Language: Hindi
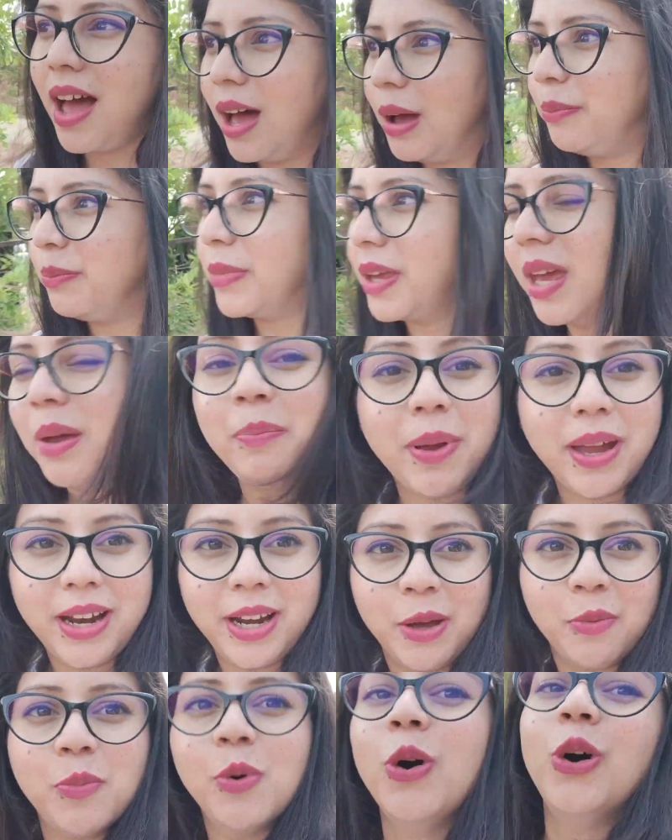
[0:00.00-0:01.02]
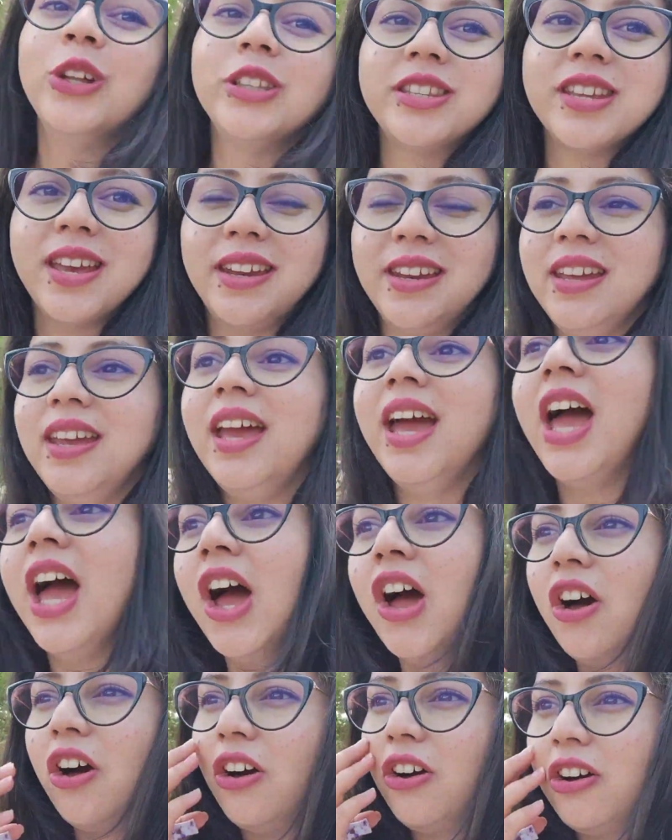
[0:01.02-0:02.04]
आम के पेड़ है बहुत सारे
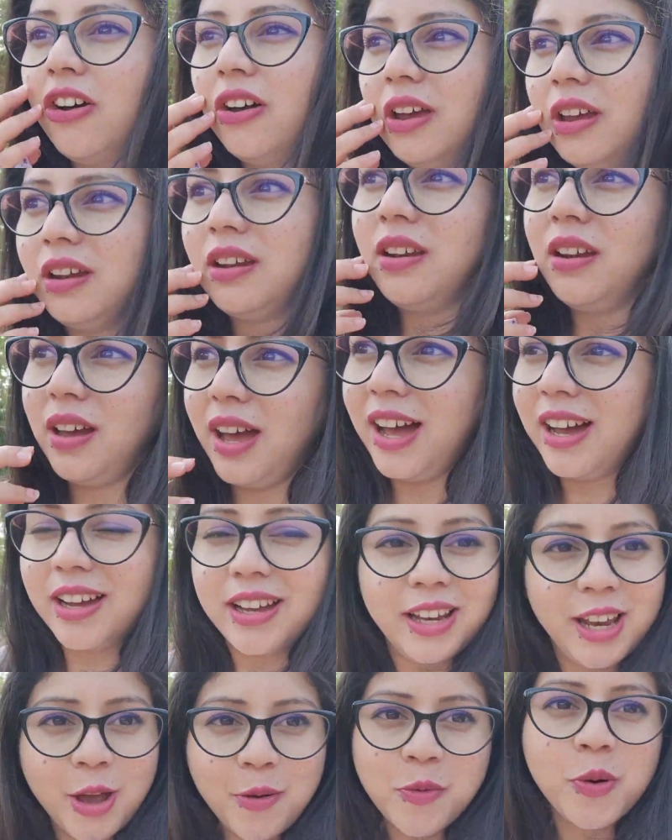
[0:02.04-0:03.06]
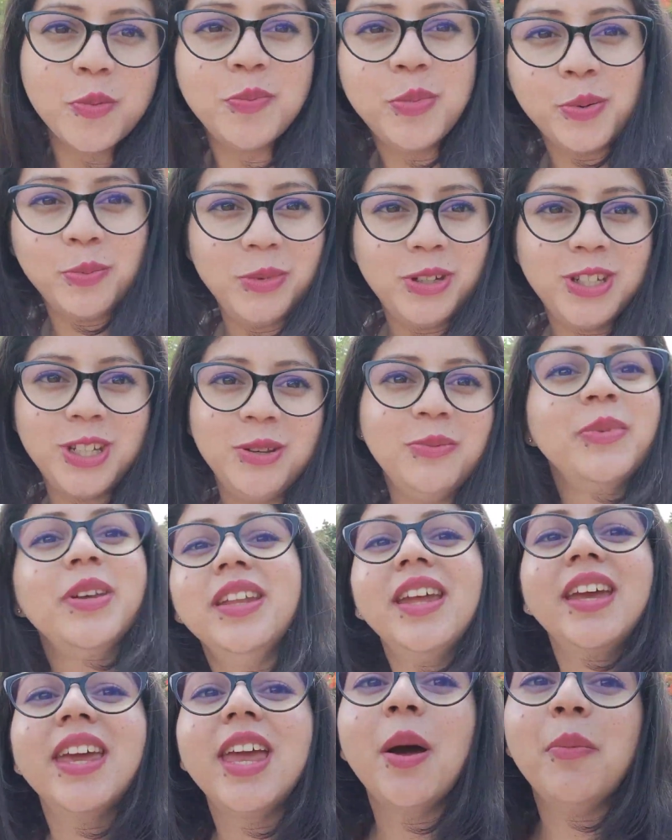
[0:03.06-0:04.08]
और अंकल ने हमको परमिशन भी
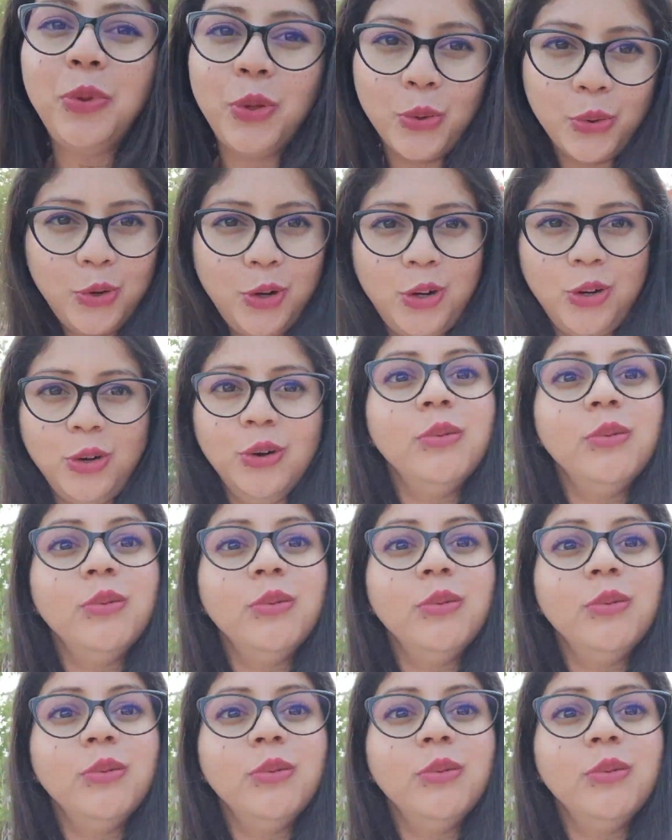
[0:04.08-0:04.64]
दिया कि आप तोड़ लो